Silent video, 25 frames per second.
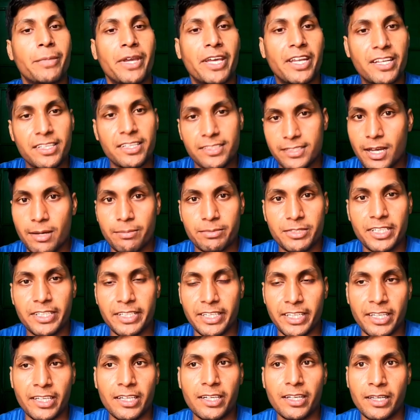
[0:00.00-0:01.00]
मेरे हिसाब
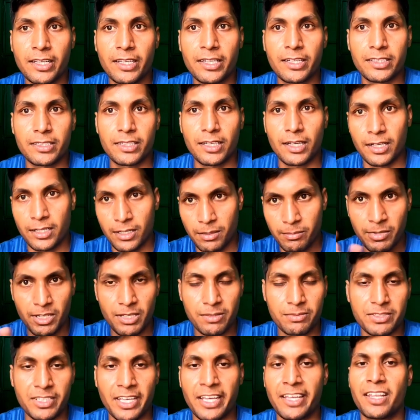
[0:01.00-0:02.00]
से ठीक नहीं था
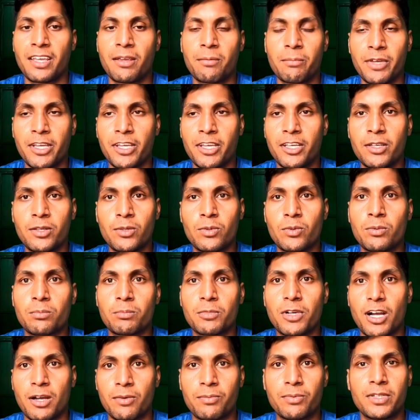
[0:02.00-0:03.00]
मतलब शेयरिंग में ही
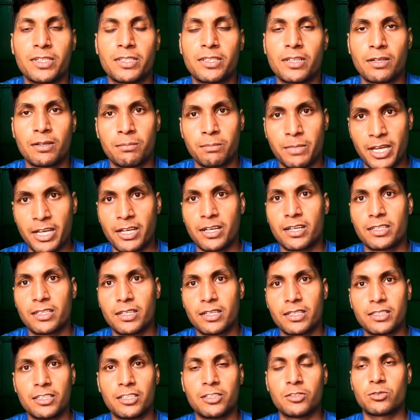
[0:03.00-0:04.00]
रूम काफ़ी था महंगा
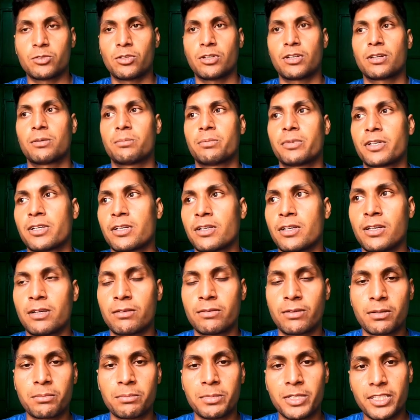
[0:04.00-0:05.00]
था तीन सौ एक रुपये के
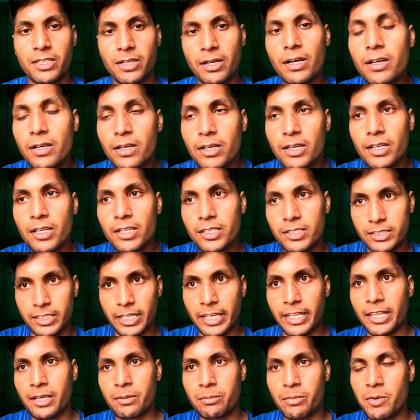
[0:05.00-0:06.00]
लगभग में था
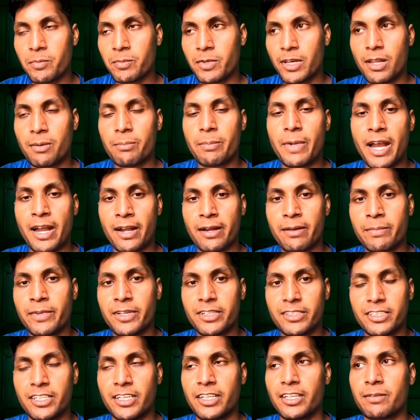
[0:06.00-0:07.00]
शेयरिंग में मतलब बेड
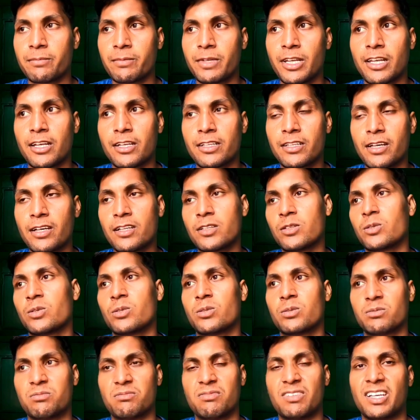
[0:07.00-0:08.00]
में शेयरिंग मिला था
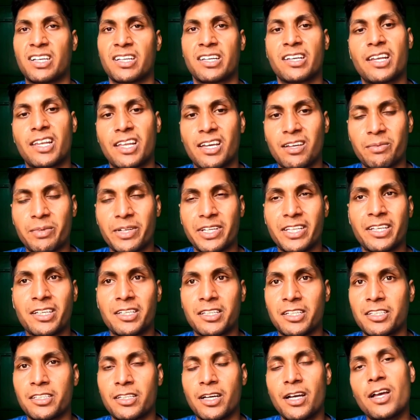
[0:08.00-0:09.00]
तो देखने लायक भी
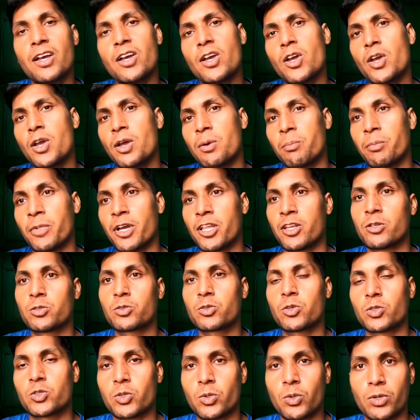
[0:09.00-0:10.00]
ठीक नहीं था मैंने
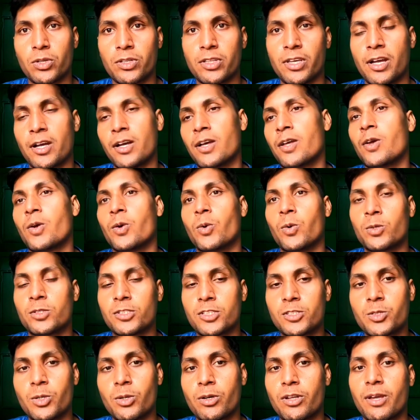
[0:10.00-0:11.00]
उसको छोड़ दिया
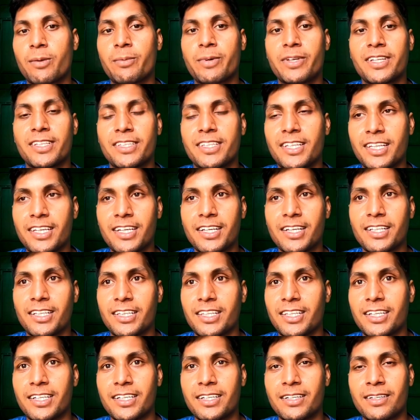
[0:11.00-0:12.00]
उसे छोड़ कर मैंने इतनी
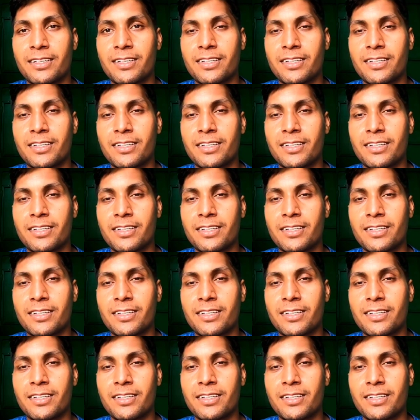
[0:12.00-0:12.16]
गलती